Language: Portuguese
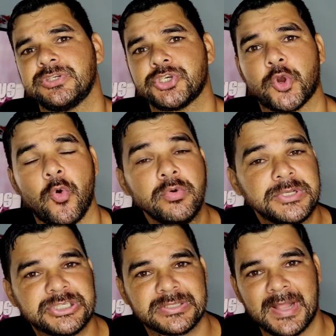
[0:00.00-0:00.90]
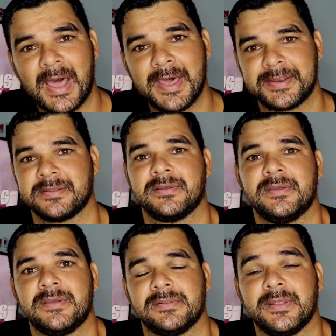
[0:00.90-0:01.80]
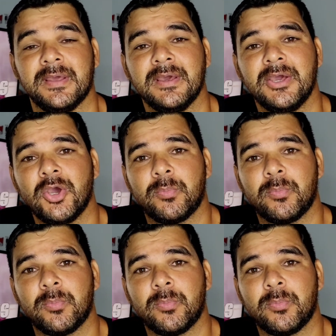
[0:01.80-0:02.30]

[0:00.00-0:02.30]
de conquistarem, né?